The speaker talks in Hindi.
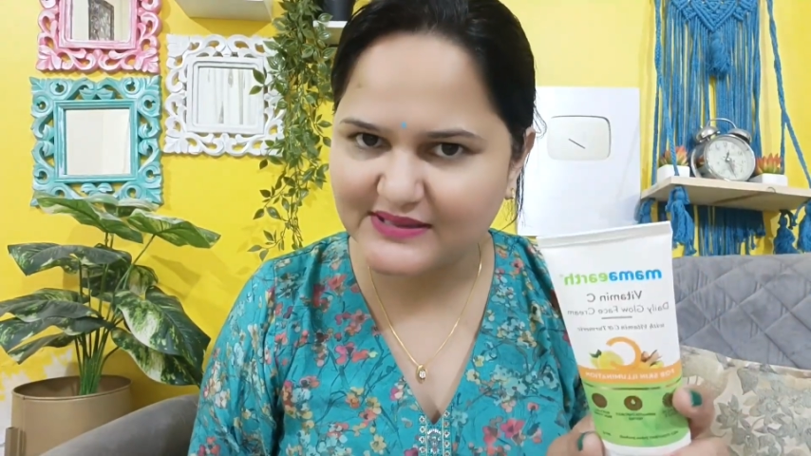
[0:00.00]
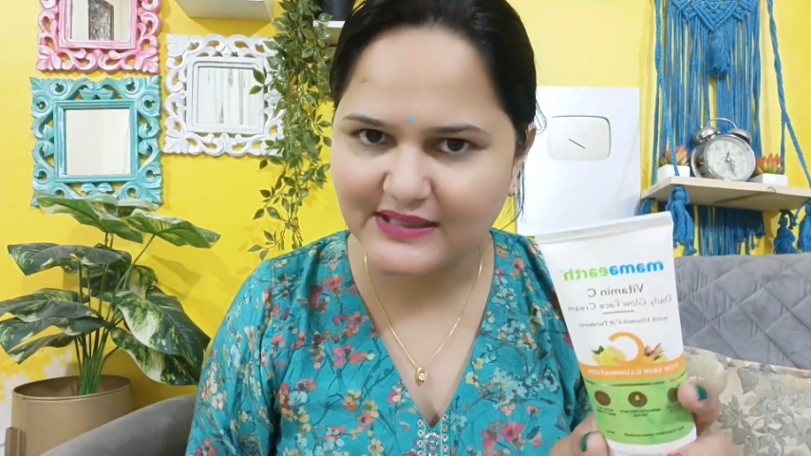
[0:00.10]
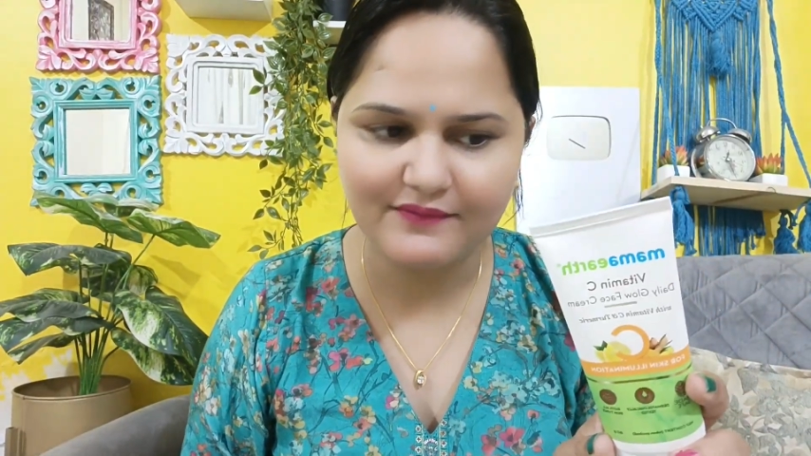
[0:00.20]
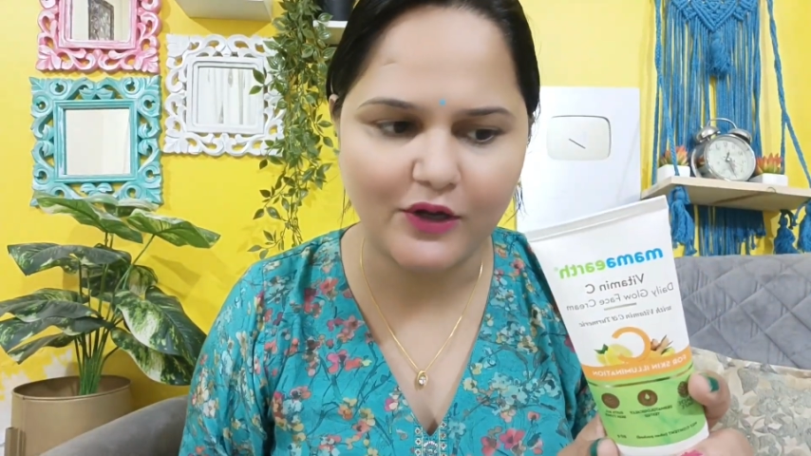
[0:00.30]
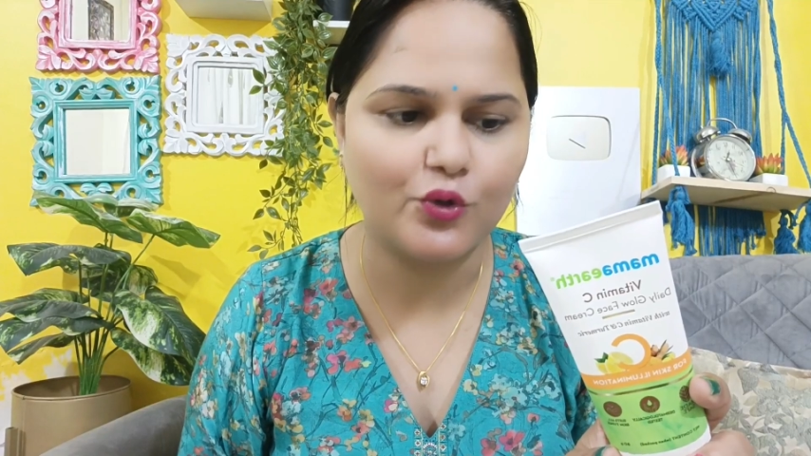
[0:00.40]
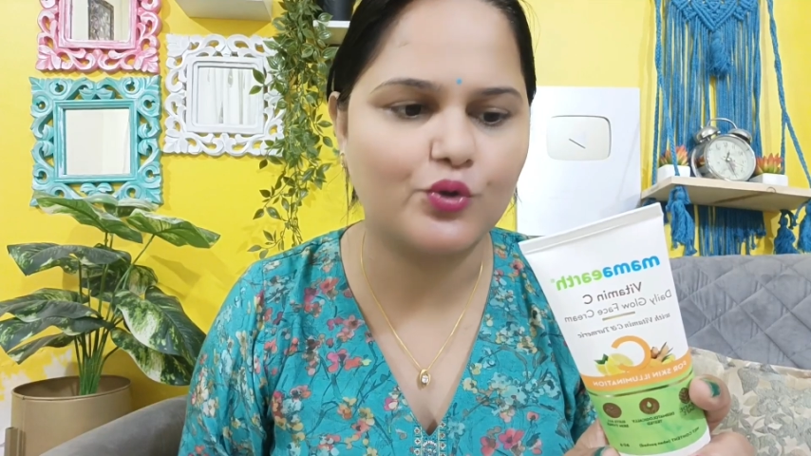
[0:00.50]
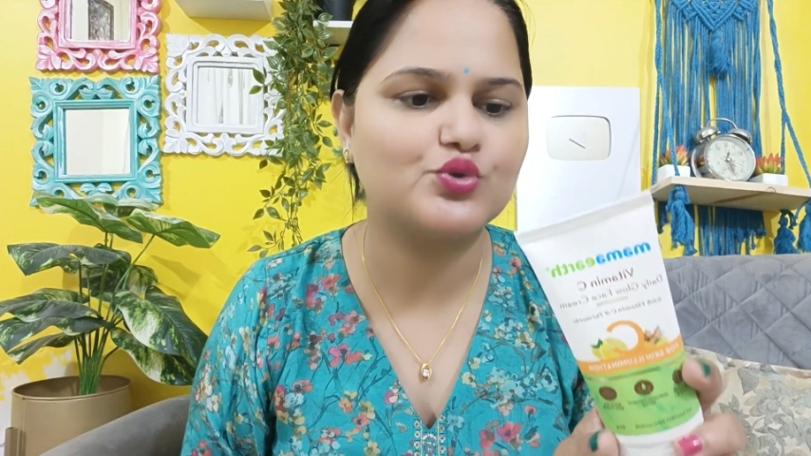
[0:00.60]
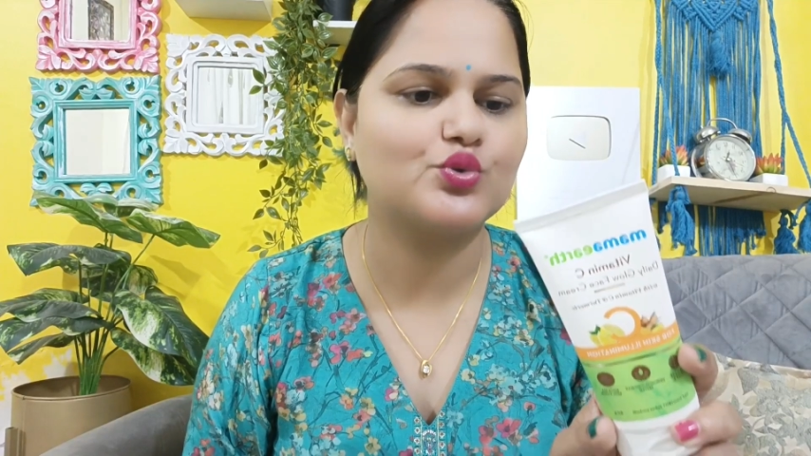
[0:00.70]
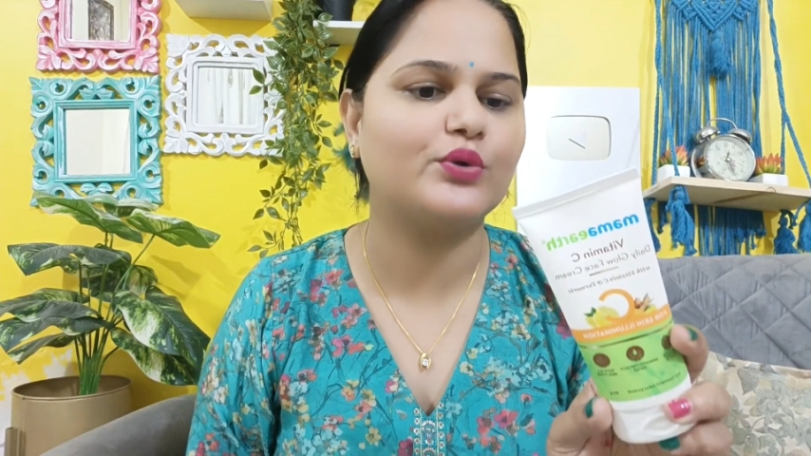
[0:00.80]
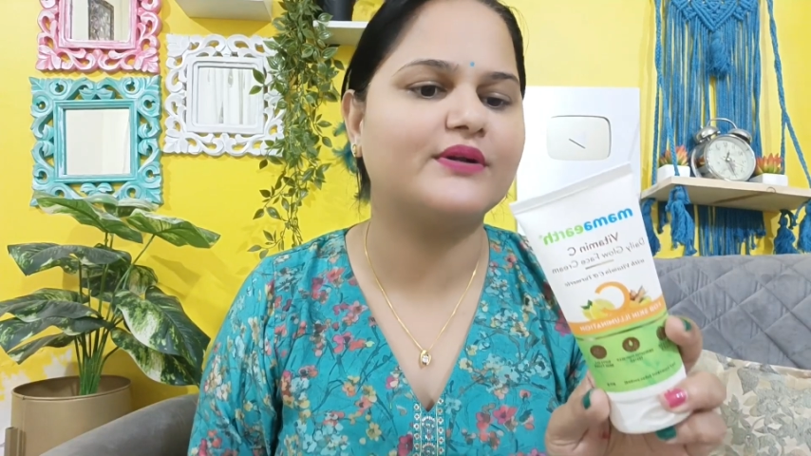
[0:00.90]
स्किन वालों को
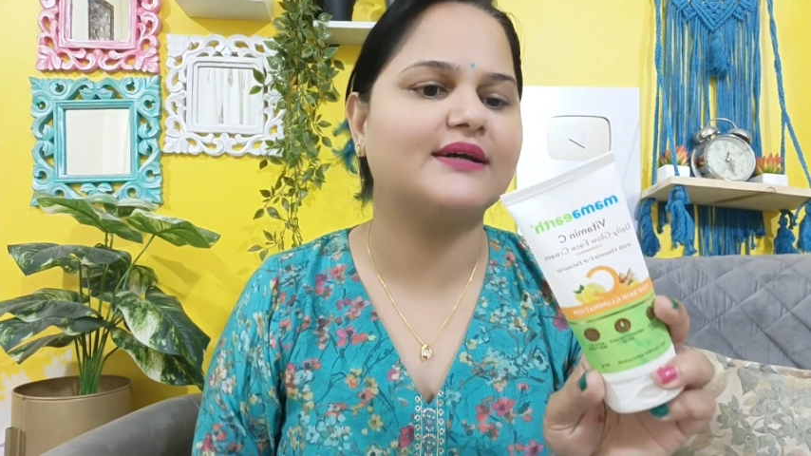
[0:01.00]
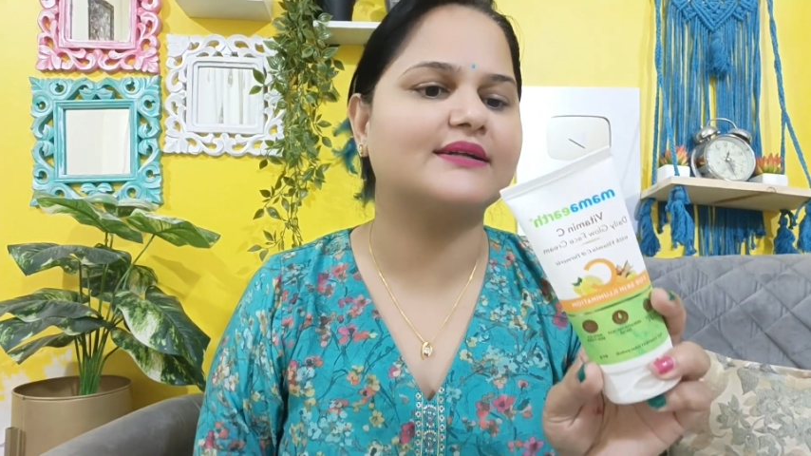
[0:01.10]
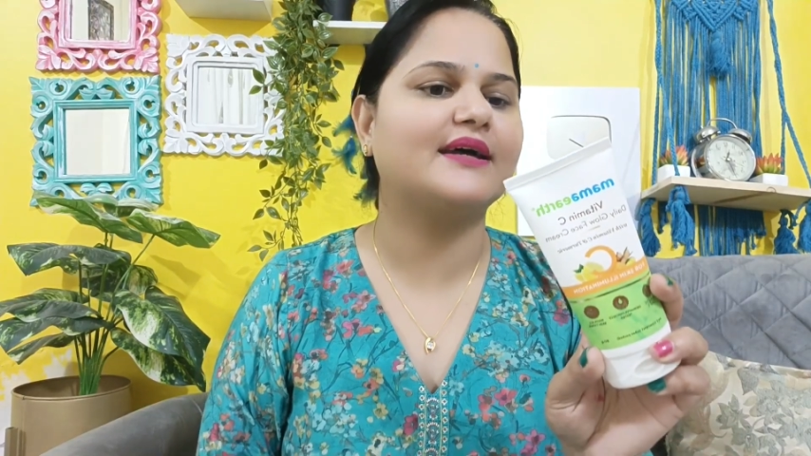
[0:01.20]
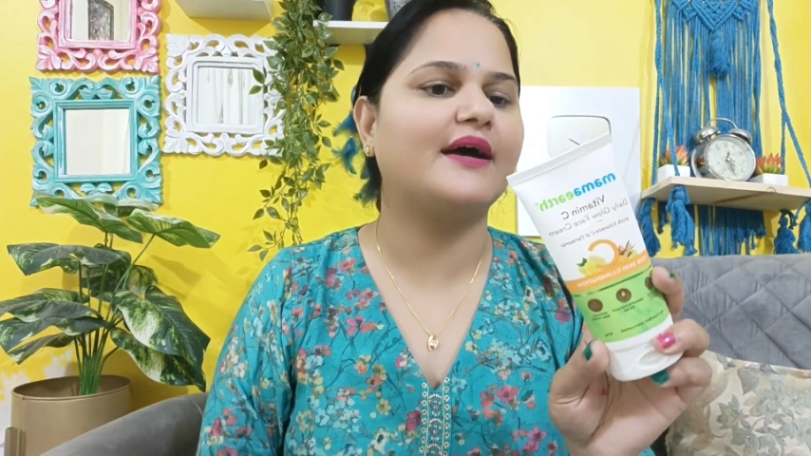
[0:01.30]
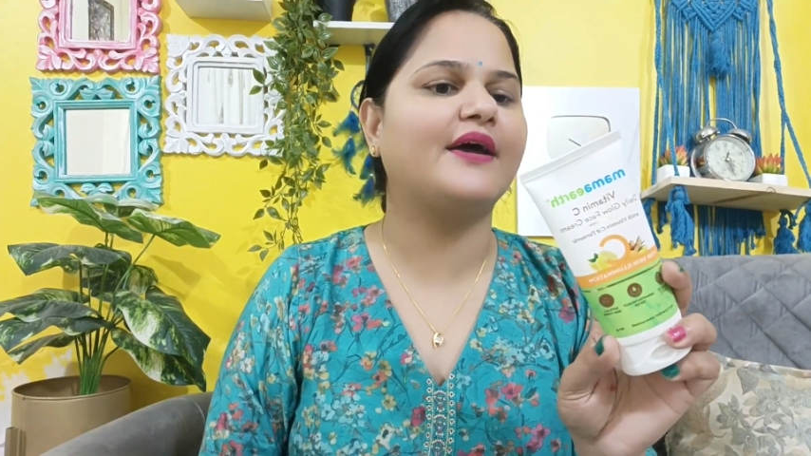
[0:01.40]
सूट करता